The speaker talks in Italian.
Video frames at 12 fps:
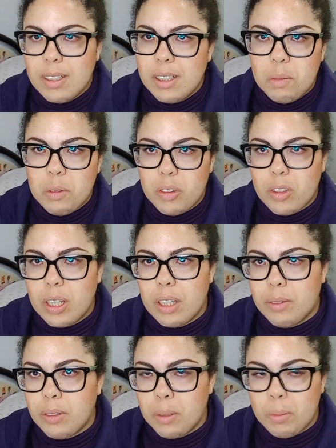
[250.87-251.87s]
Il mio
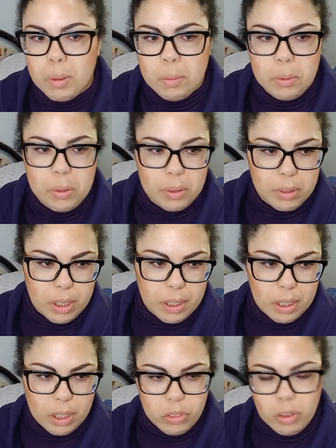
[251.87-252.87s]
telefono è proprio
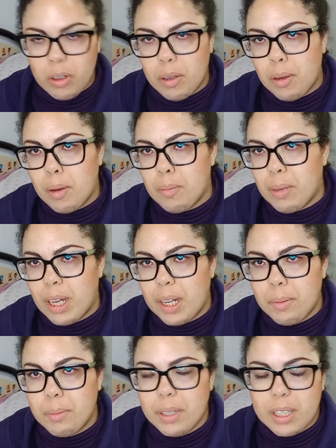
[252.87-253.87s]
andato a
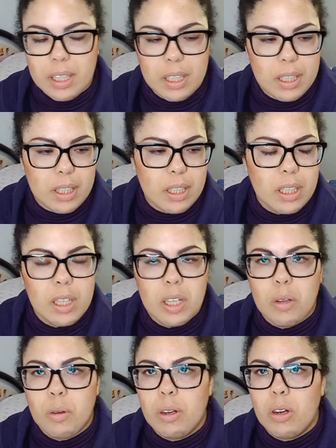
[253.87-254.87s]
male perché
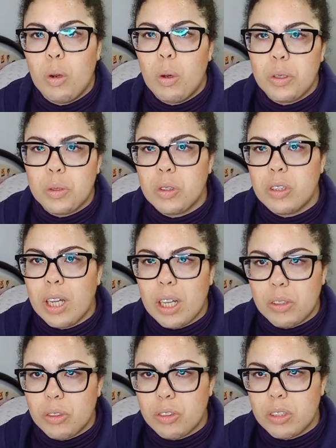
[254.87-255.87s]
l'ho
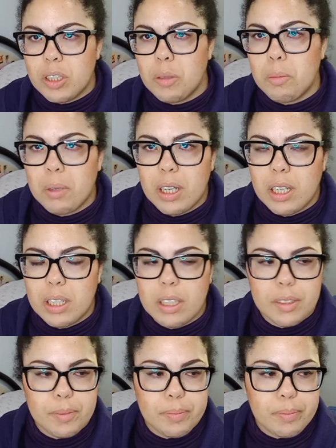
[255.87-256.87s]
aggiustato, sì, ma...
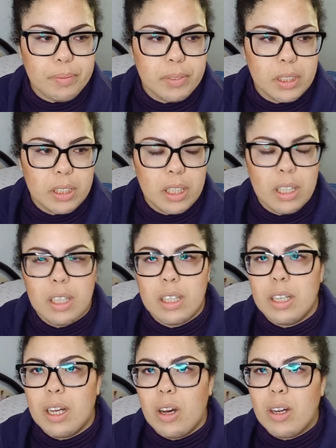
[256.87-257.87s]
Um,
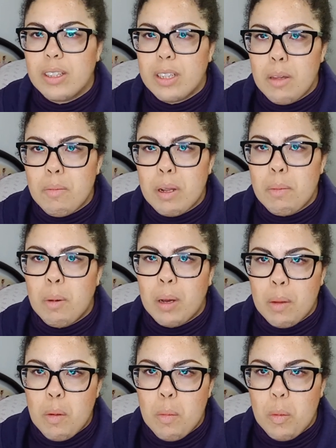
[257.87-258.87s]
ho sempre
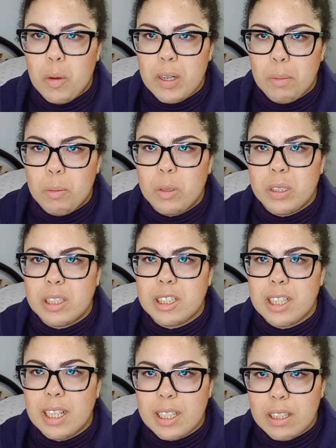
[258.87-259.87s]
poca memoria, poi si
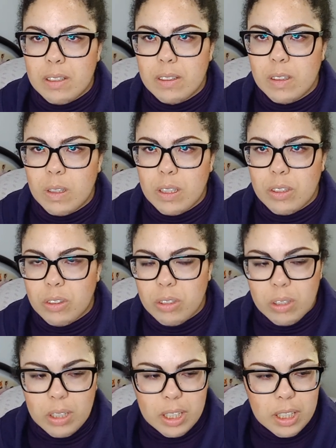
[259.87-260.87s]
scarica in
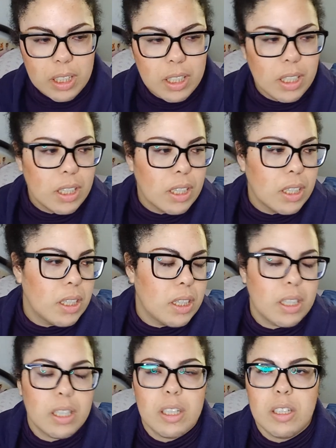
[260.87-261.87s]
continuazione
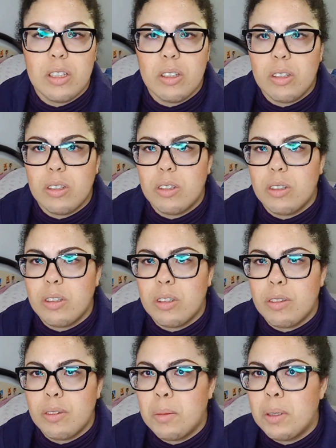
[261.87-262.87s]
eh, io
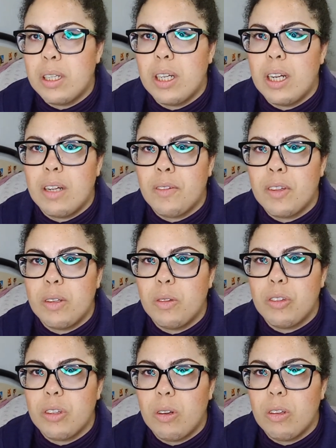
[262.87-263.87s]
vabbè, alla fine
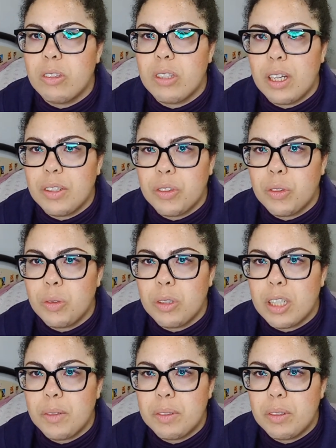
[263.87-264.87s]
userò il
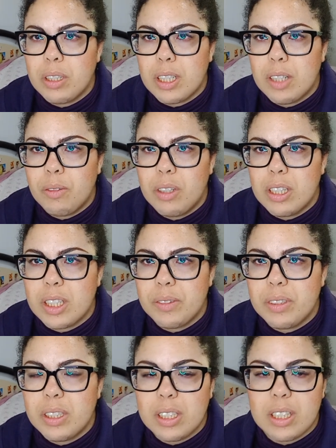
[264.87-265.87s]
Samsung, che volete
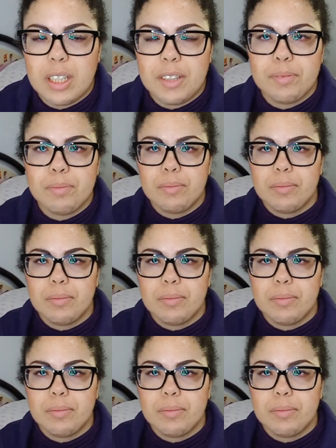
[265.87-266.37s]
vi dica.